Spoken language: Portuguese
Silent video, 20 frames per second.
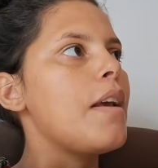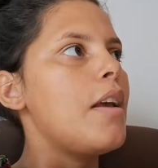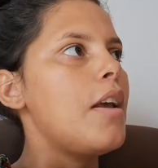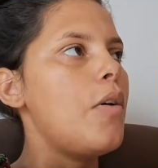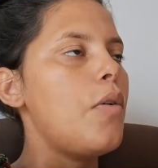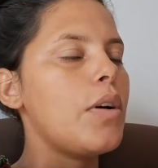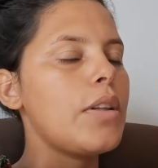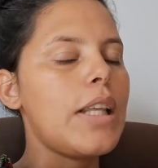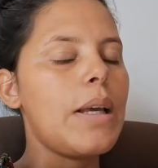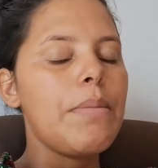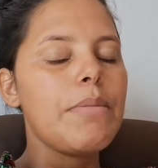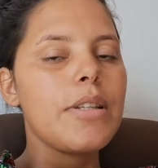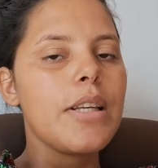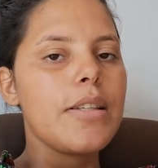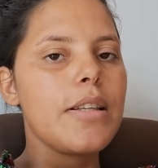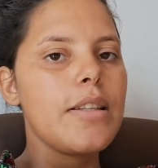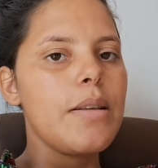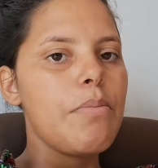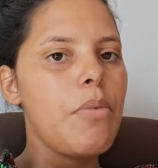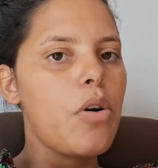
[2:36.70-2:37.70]
Eu até me
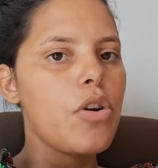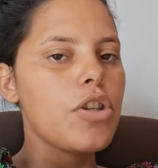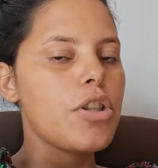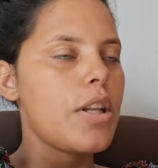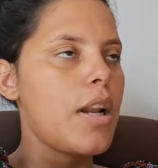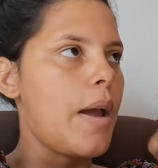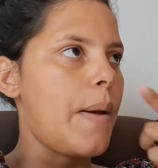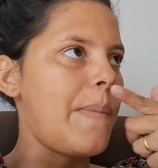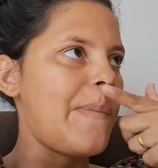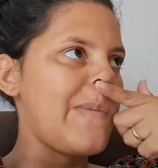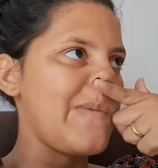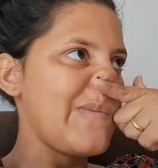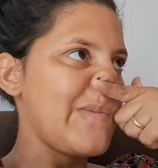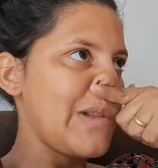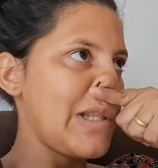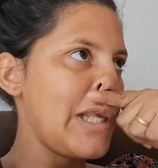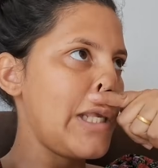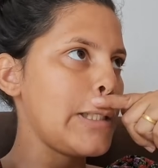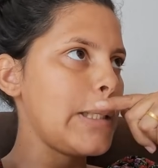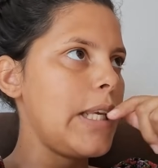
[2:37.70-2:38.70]
esqueci de mostrar.
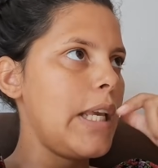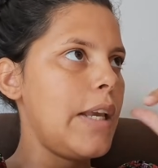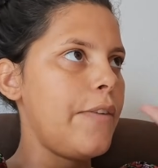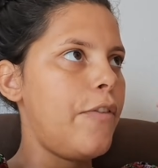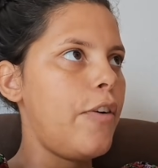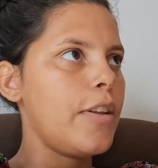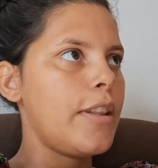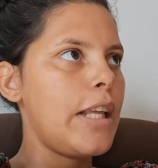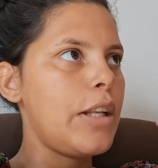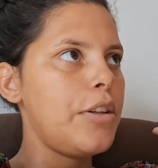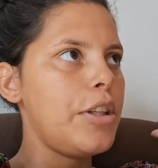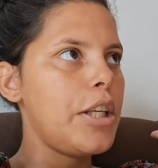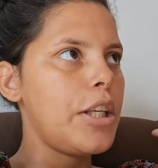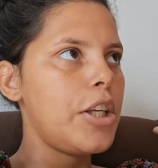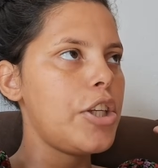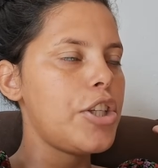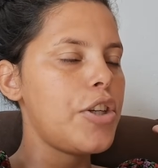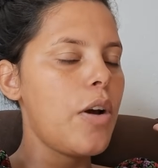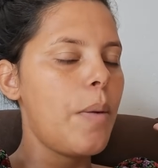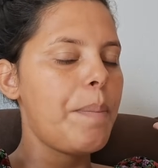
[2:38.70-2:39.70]
E foi até no dia
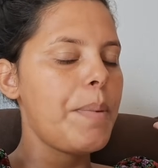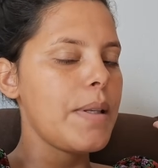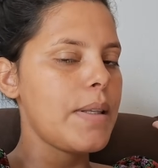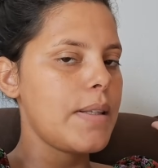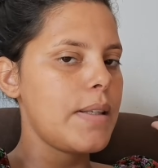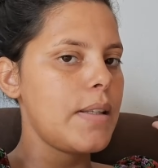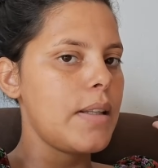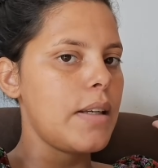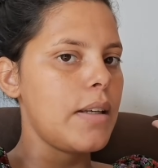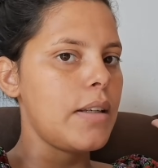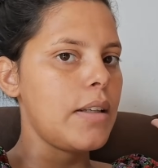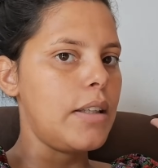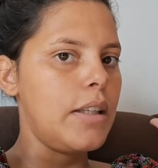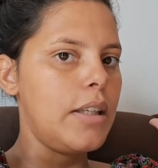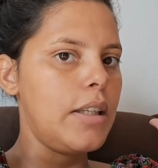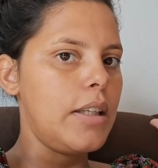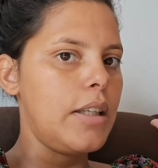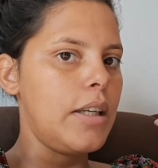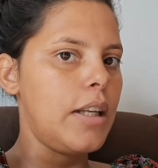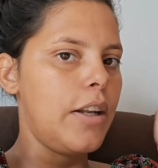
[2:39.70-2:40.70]
que encheu a piscina
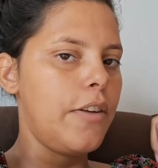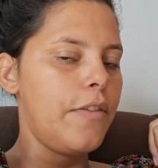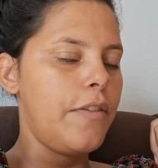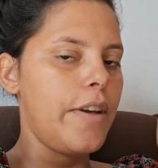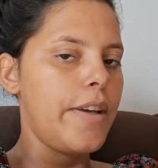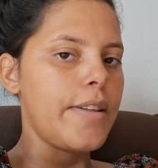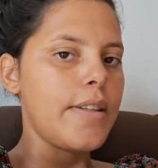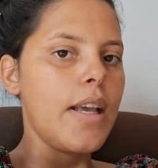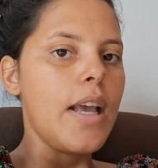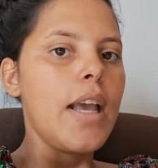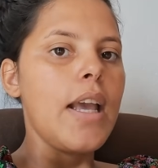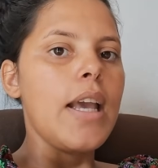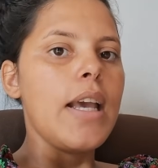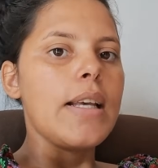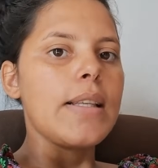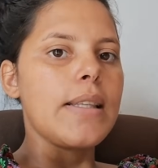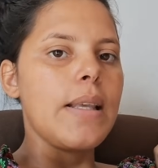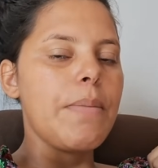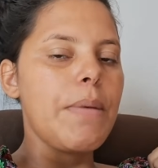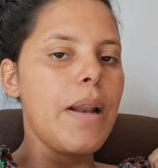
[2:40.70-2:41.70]
que ele fez.
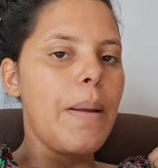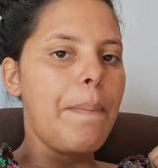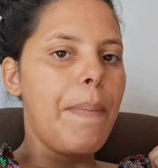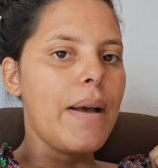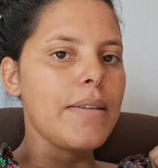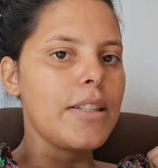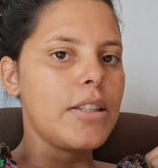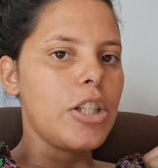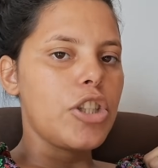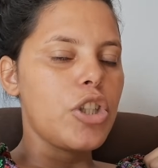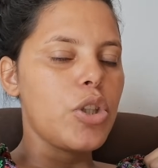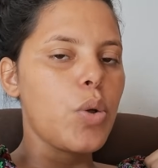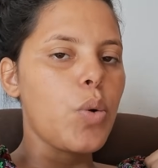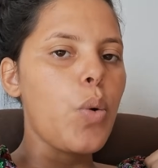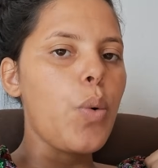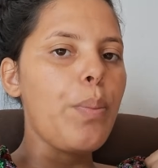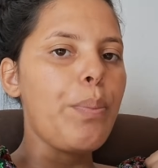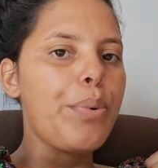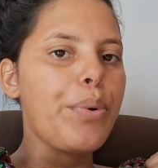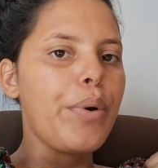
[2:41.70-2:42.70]
Semana passada a gente
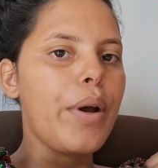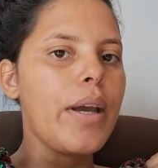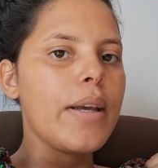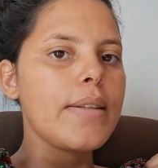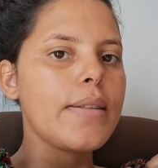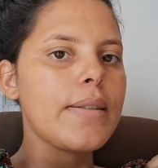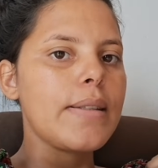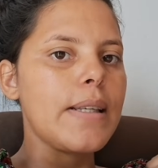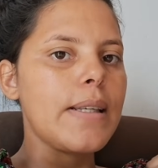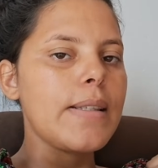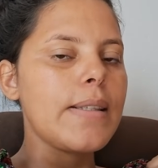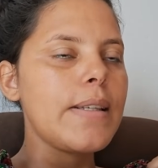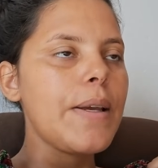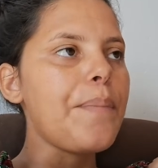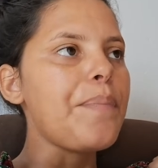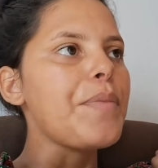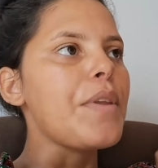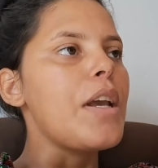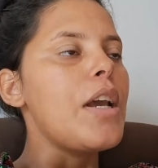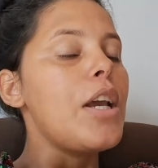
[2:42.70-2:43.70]
comprou a
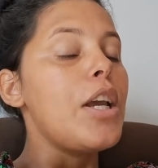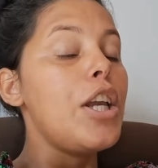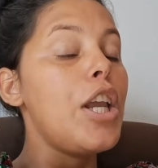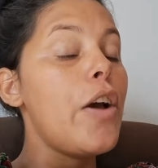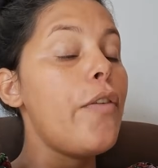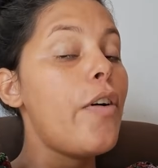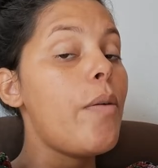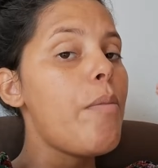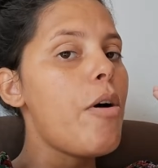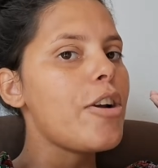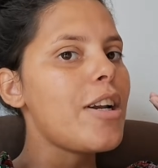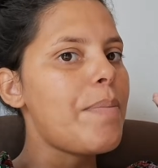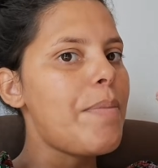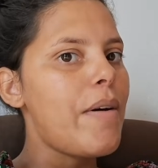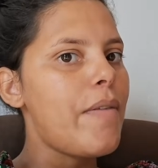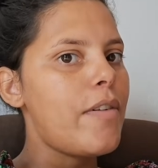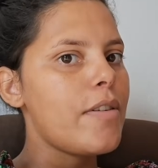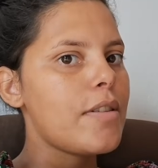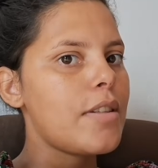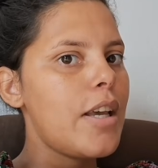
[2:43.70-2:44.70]
essência. E eu vou mostrar
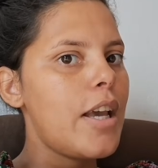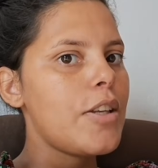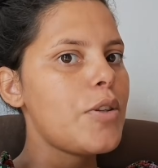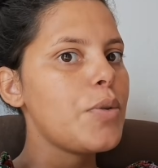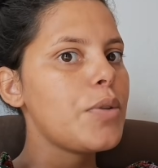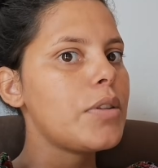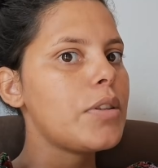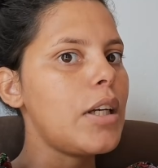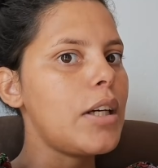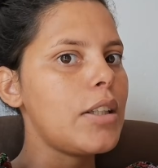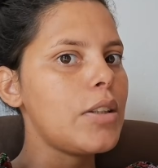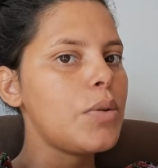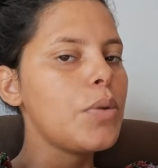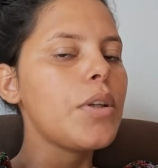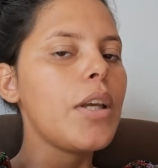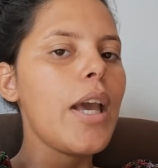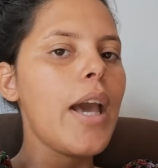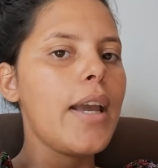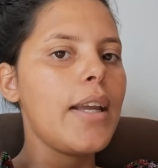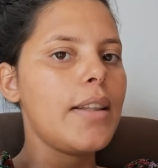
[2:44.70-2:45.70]
pra vocês o tanto
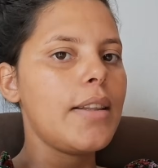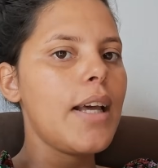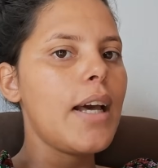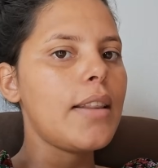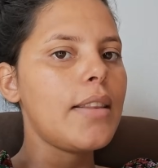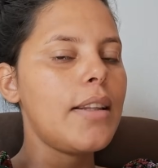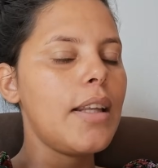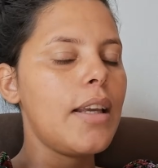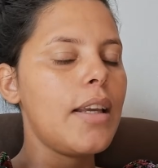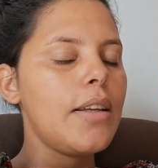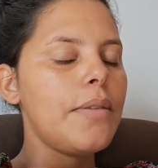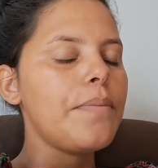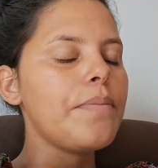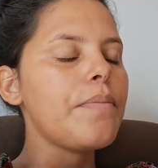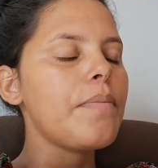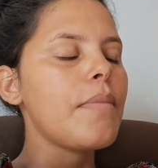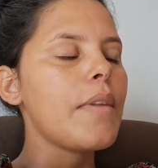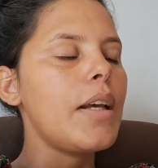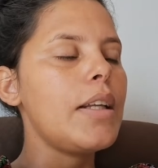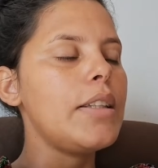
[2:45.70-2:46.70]
que ainda tem
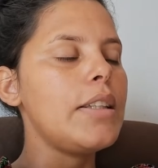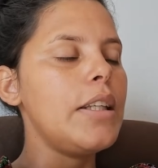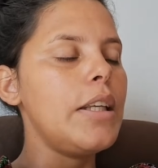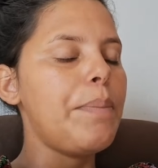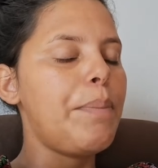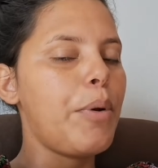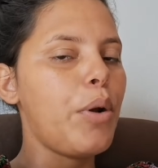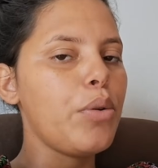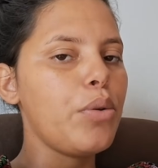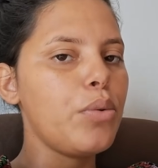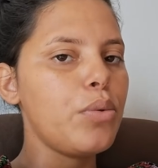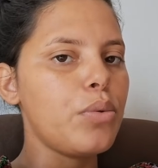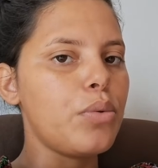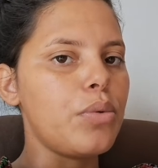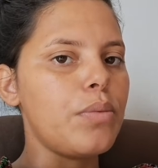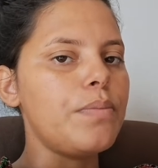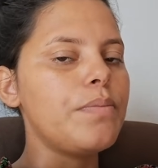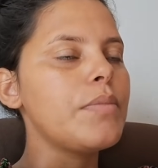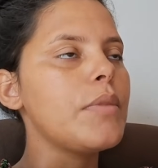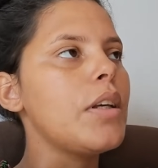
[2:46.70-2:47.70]
de produto.